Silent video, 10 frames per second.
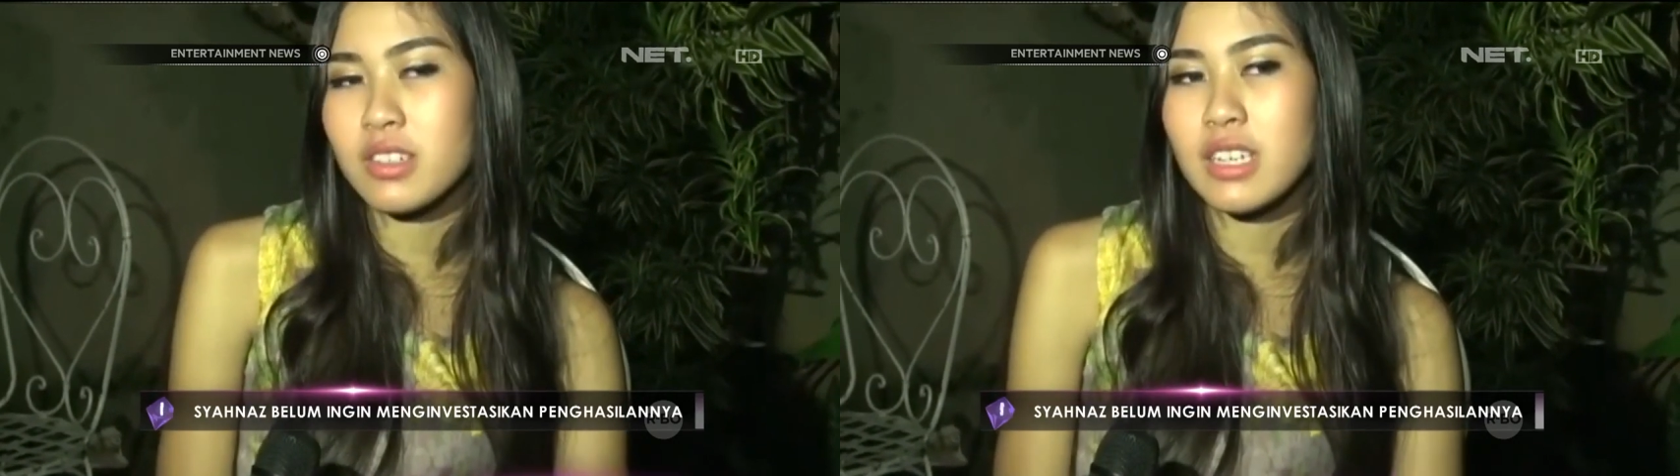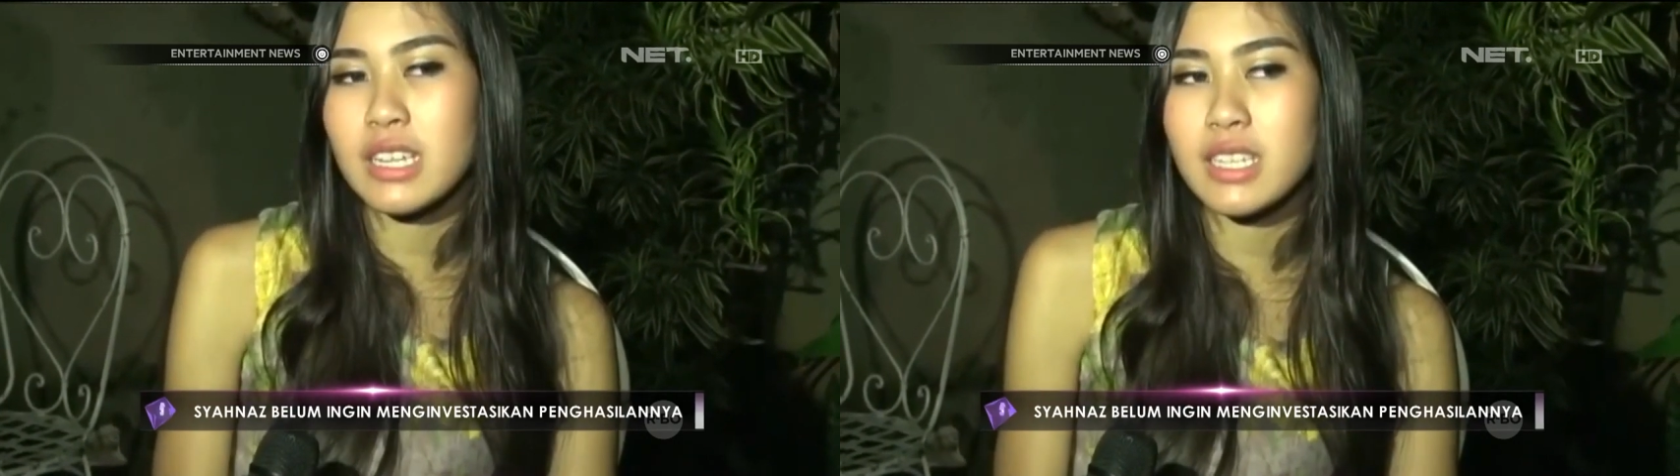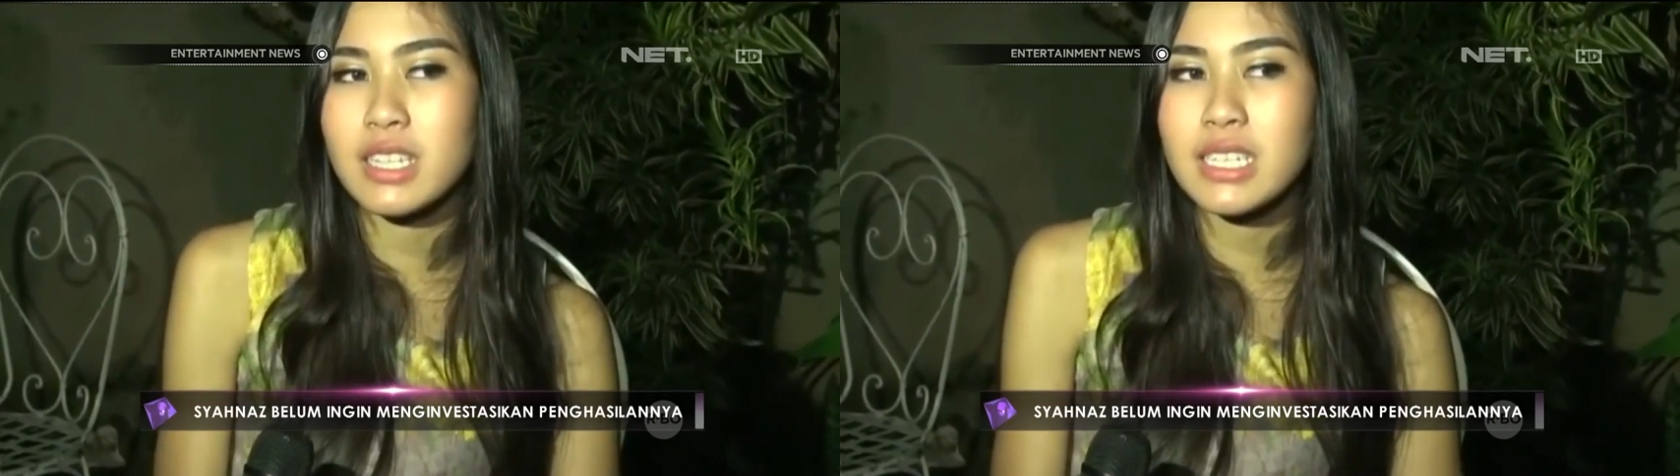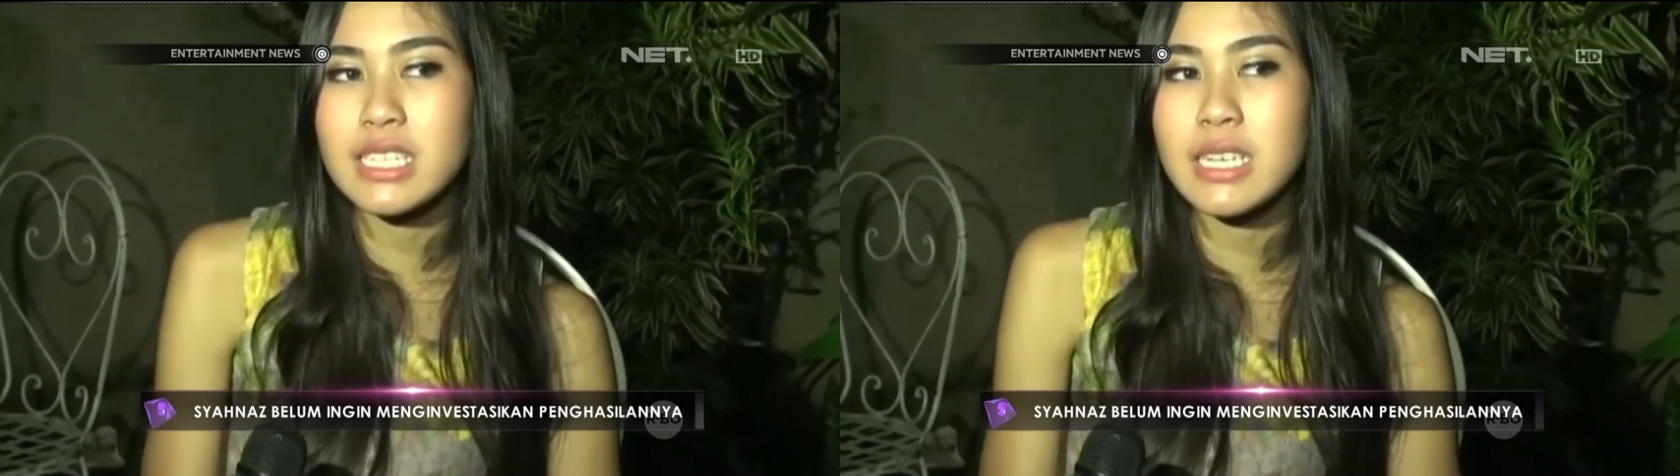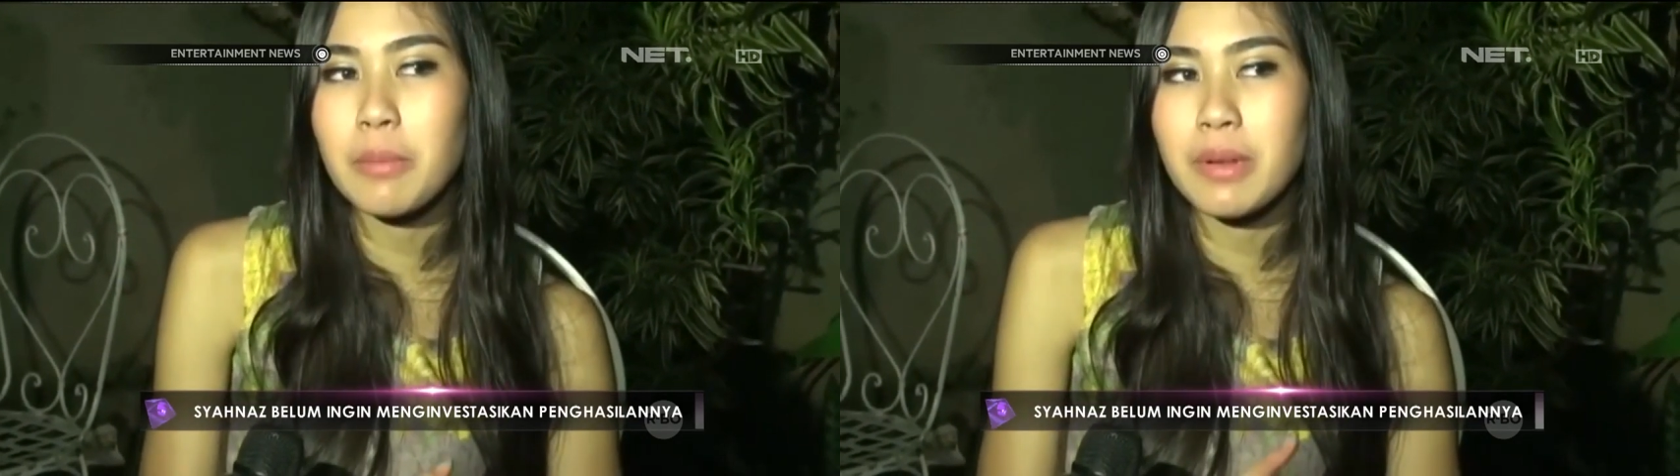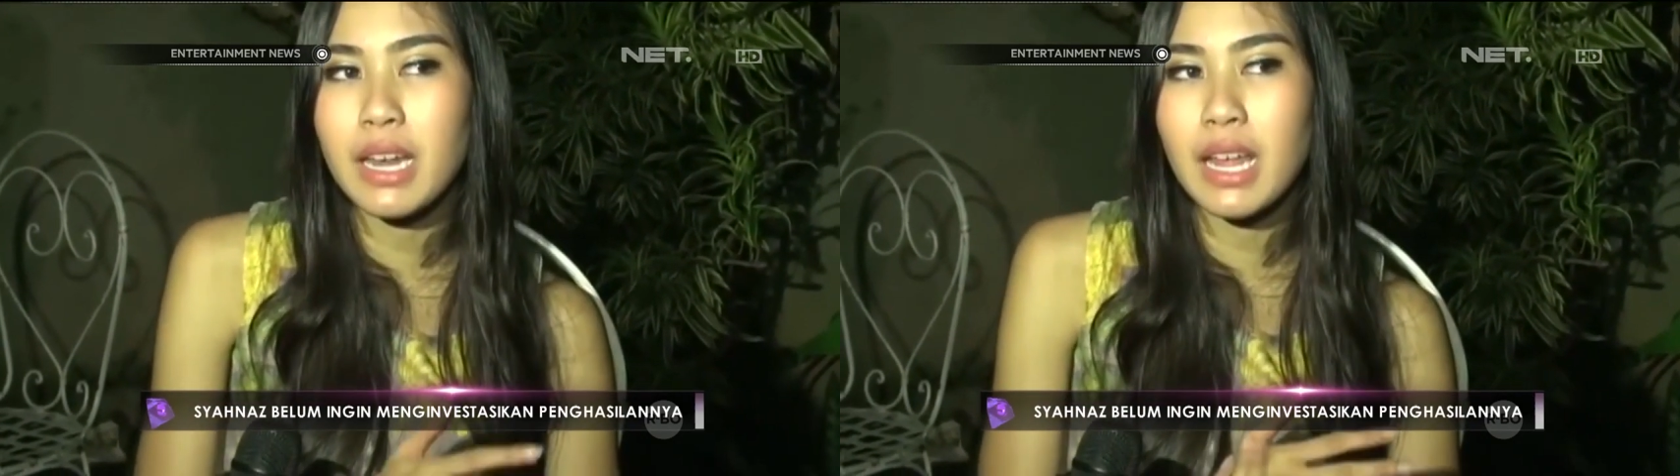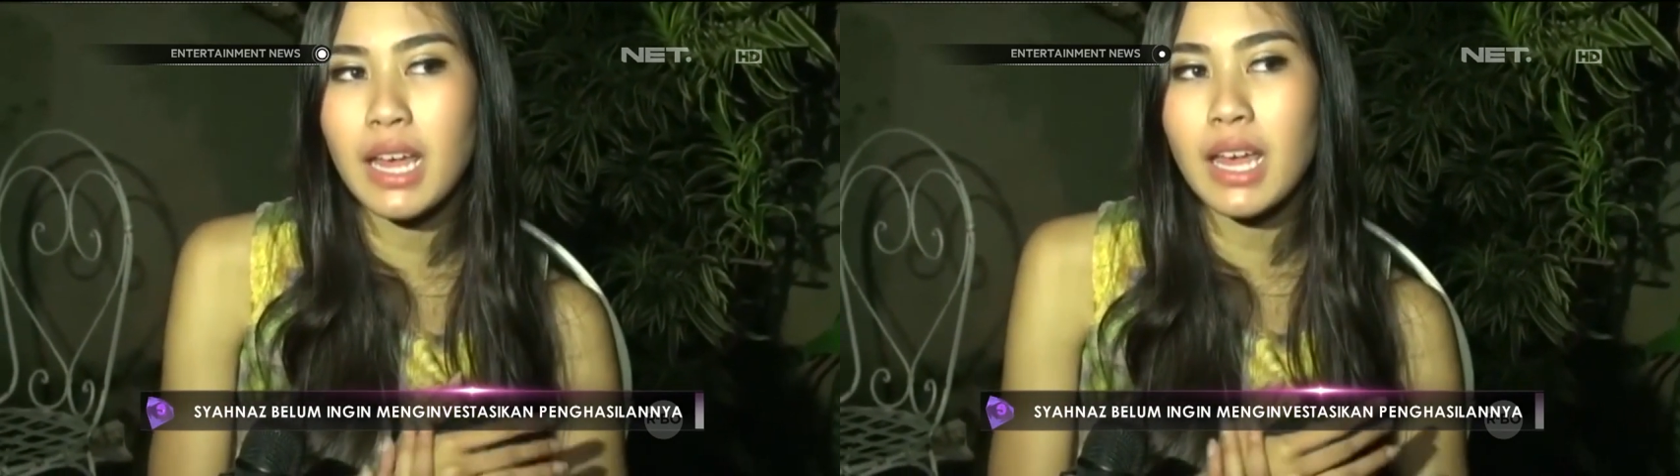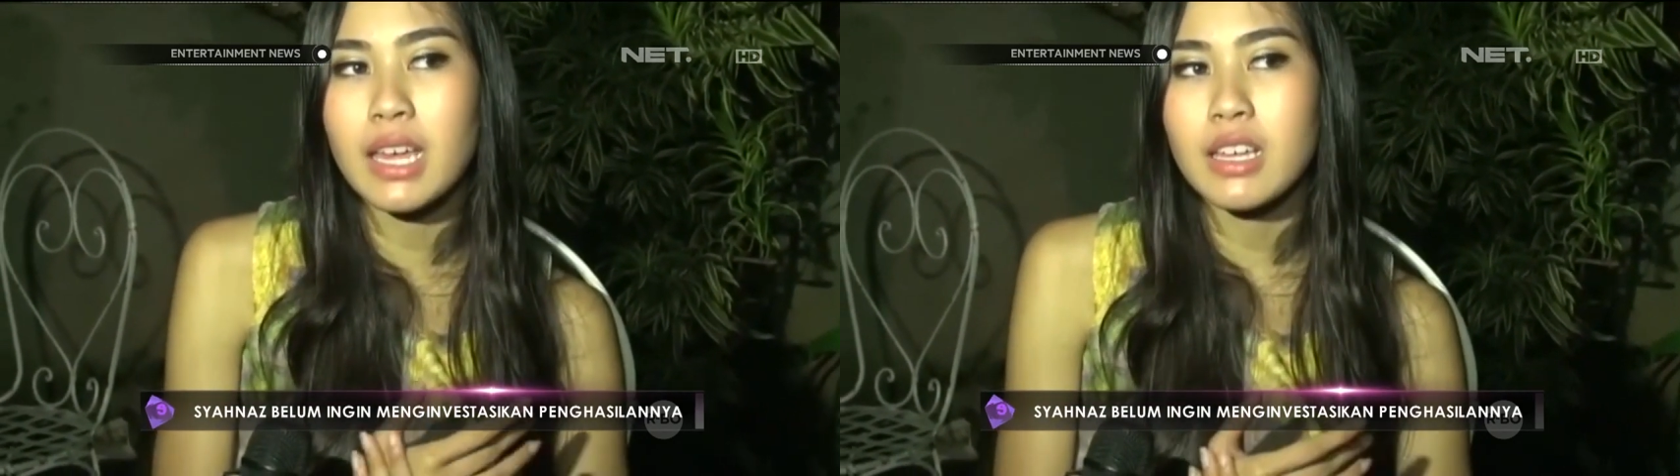Nanas.
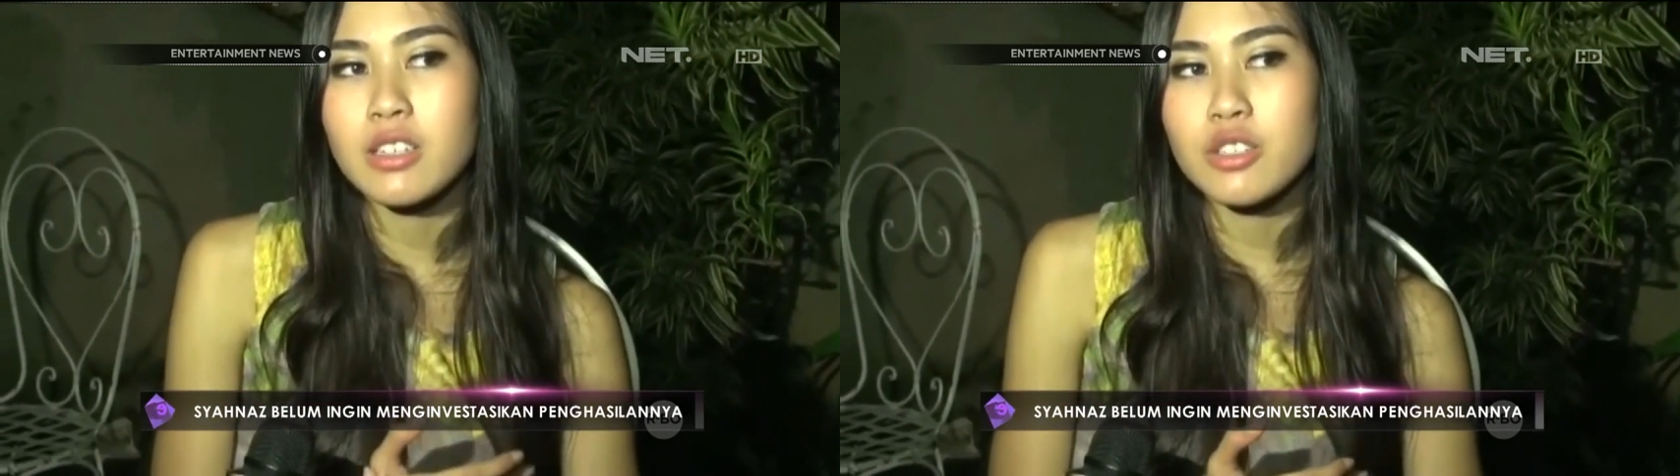Terlebih, kini